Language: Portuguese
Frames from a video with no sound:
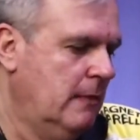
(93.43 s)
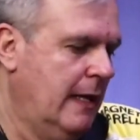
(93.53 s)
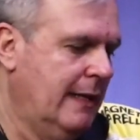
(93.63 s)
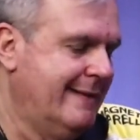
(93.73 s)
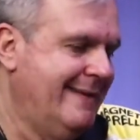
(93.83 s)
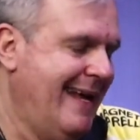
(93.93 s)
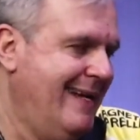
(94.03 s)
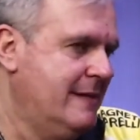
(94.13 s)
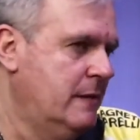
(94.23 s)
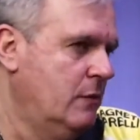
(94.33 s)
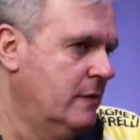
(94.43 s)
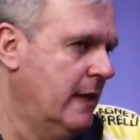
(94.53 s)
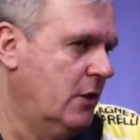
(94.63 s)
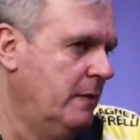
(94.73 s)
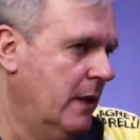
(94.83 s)
ela desce do
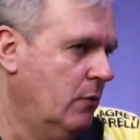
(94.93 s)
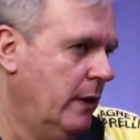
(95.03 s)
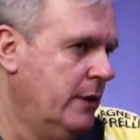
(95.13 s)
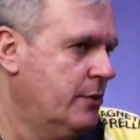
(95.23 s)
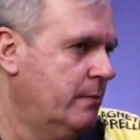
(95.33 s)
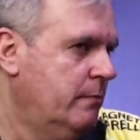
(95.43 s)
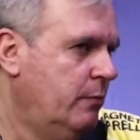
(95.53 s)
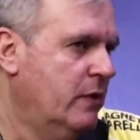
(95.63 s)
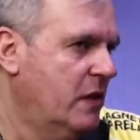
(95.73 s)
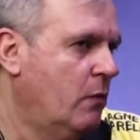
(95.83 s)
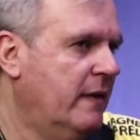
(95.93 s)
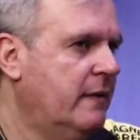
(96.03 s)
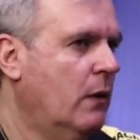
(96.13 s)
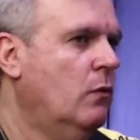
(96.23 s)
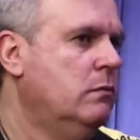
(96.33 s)
762 por
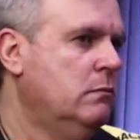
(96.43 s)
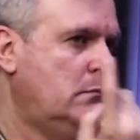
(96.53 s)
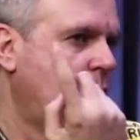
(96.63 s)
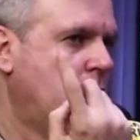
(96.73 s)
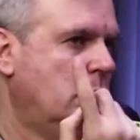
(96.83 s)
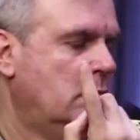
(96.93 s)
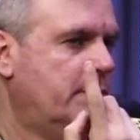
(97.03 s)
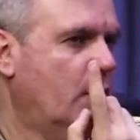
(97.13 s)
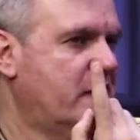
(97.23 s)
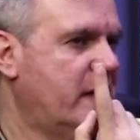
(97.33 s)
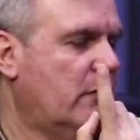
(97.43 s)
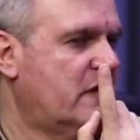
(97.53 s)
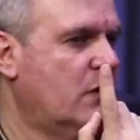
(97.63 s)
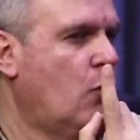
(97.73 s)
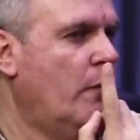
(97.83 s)
51 para o
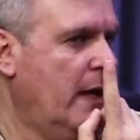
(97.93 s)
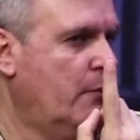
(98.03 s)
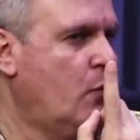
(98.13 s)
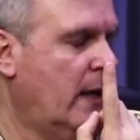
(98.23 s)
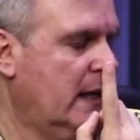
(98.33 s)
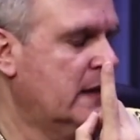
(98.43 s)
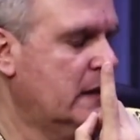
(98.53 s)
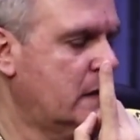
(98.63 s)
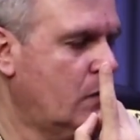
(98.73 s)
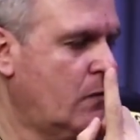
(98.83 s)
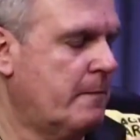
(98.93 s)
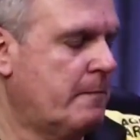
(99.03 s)
556 por 45.